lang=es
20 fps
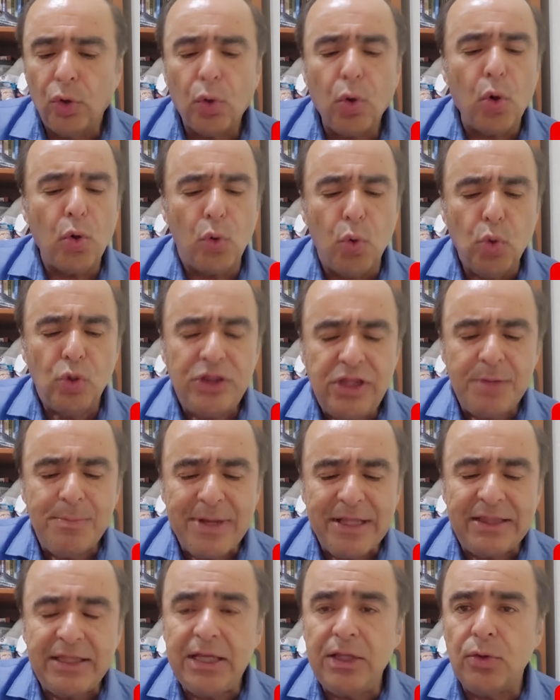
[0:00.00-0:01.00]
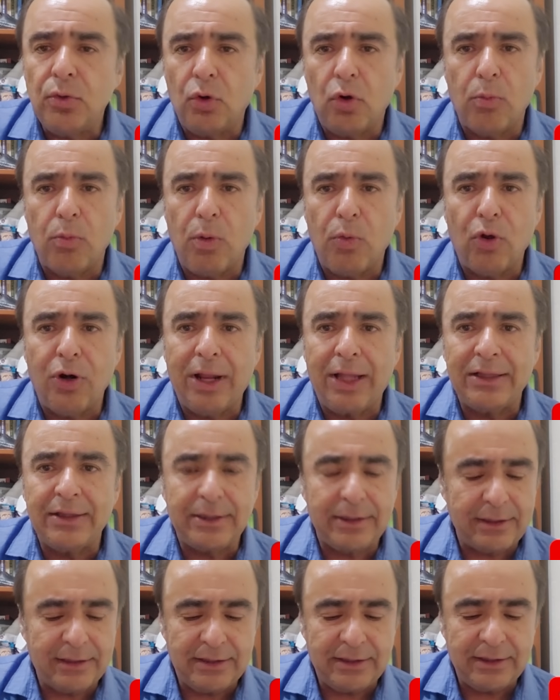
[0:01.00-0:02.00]
con Guti metido como
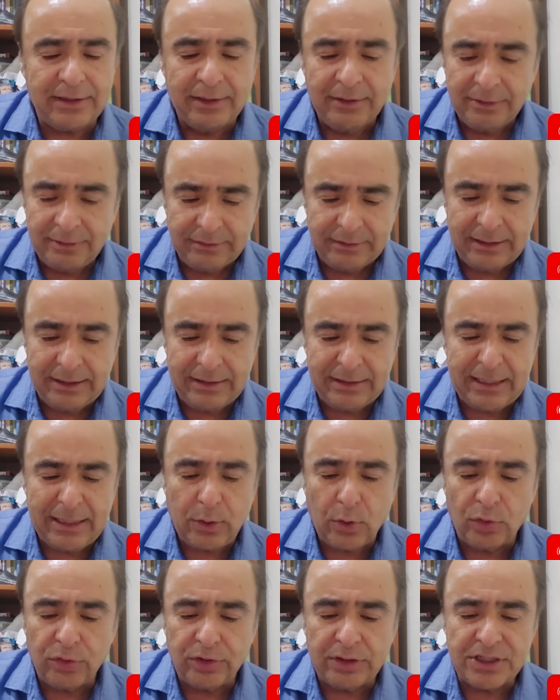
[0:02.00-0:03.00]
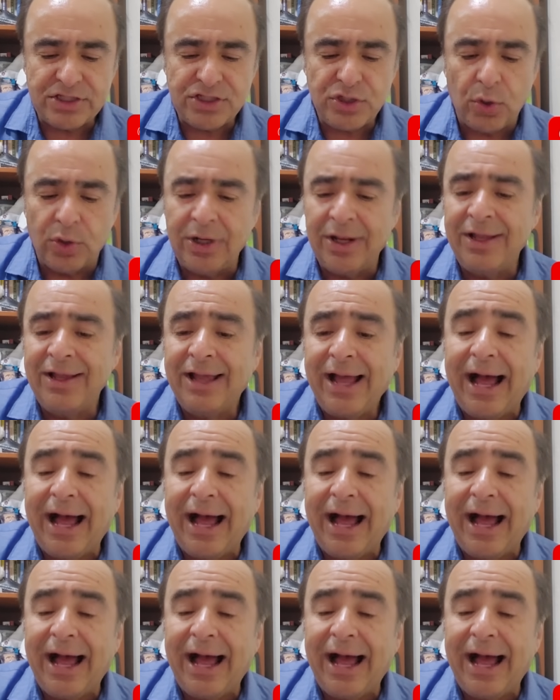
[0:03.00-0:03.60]
volante de, contención,